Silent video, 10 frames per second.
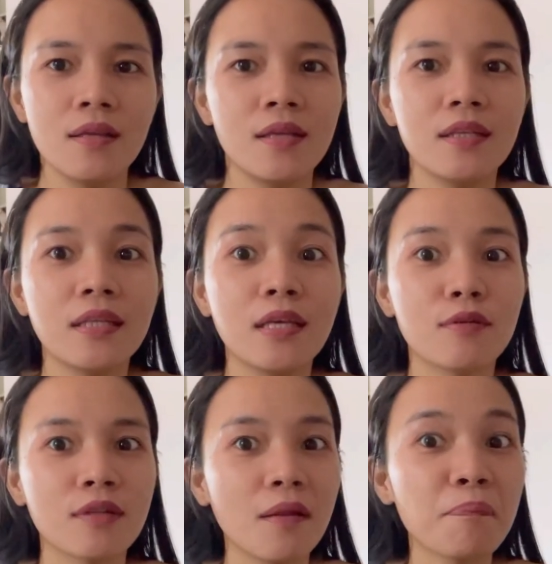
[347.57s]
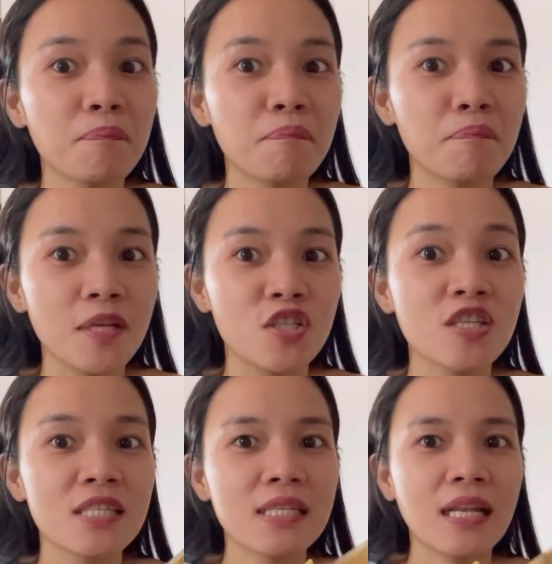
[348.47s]
hindi ko talaga,
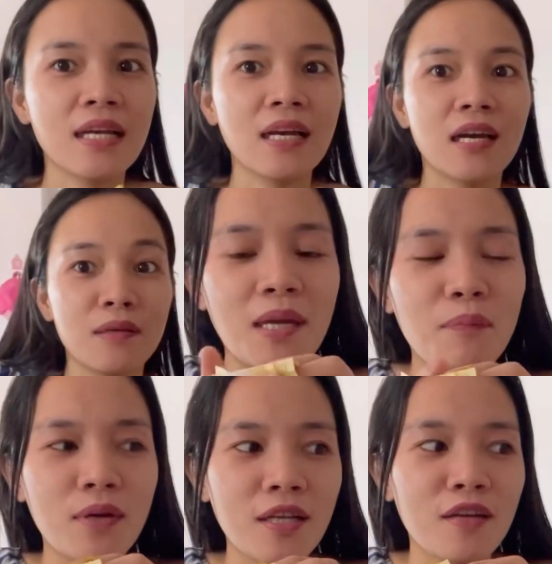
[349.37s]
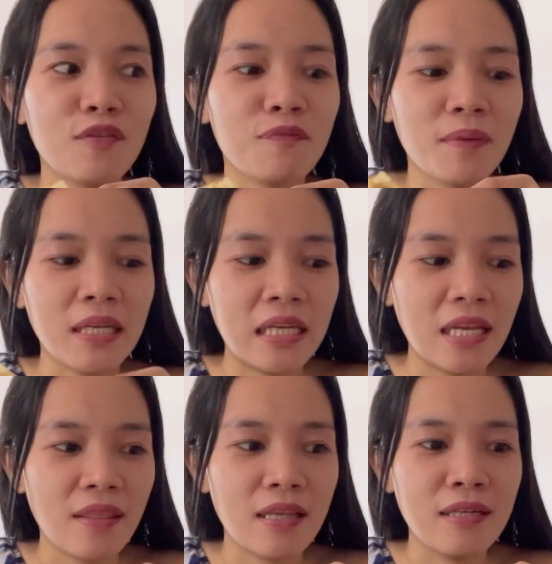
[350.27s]
patience talaga. I'm running out of money
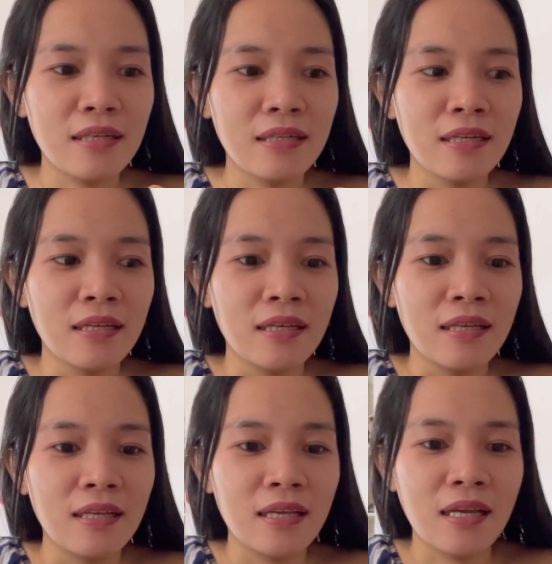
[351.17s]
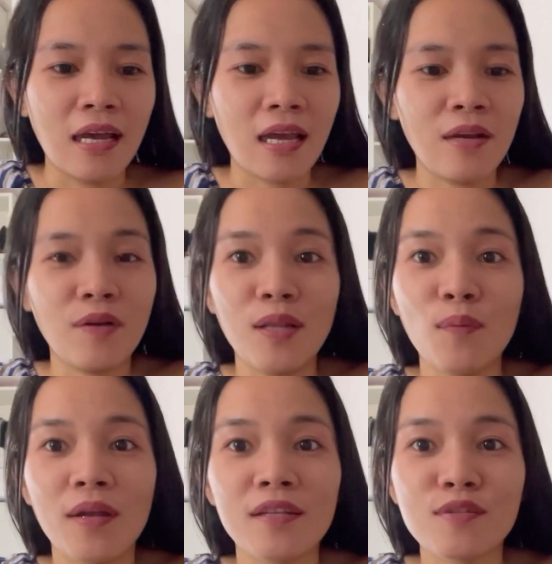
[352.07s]
and then, I really
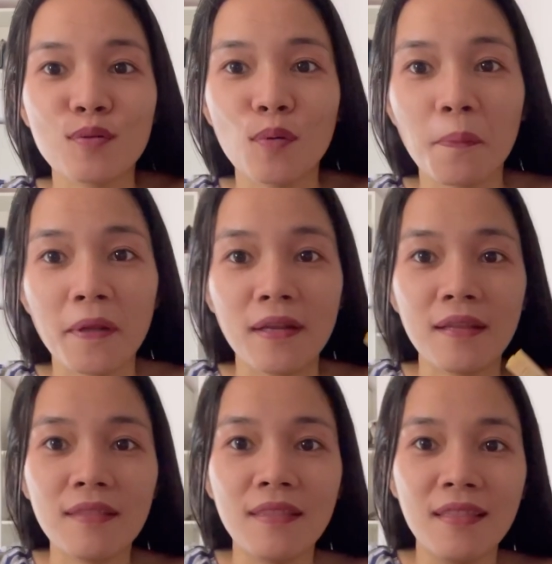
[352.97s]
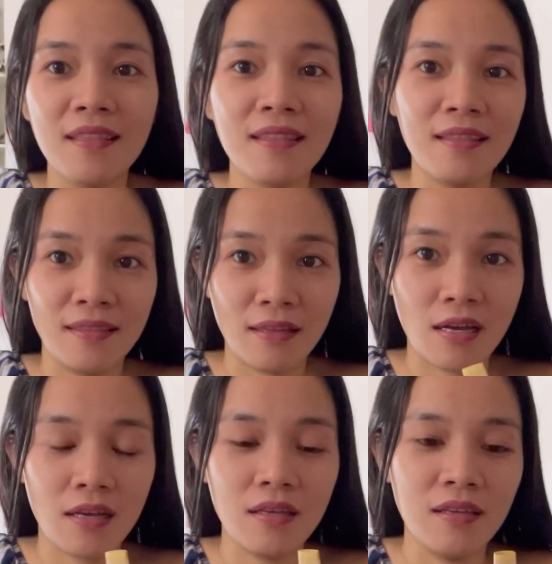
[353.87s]
wanted to open it
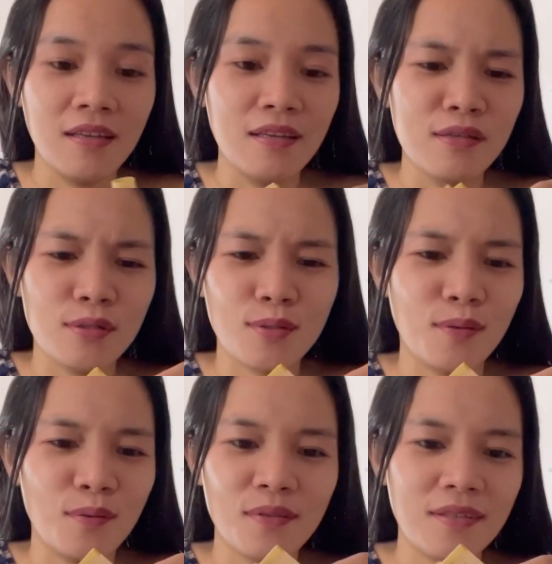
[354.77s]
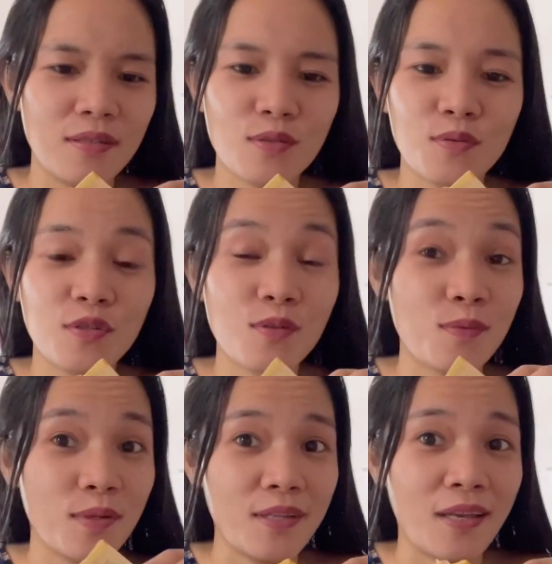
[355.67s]
na. So, it's just
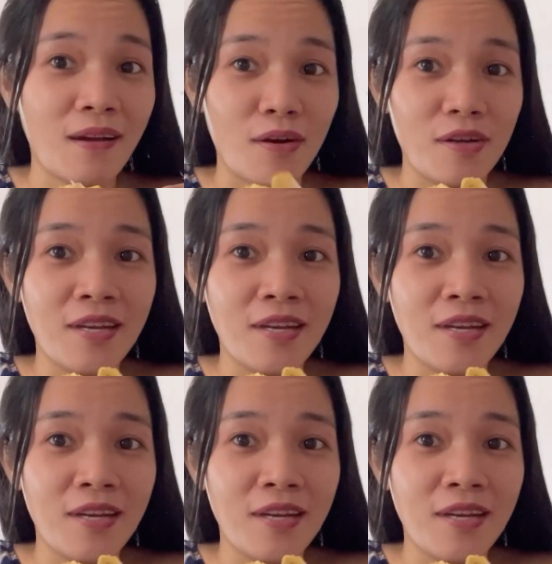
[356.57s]
really hard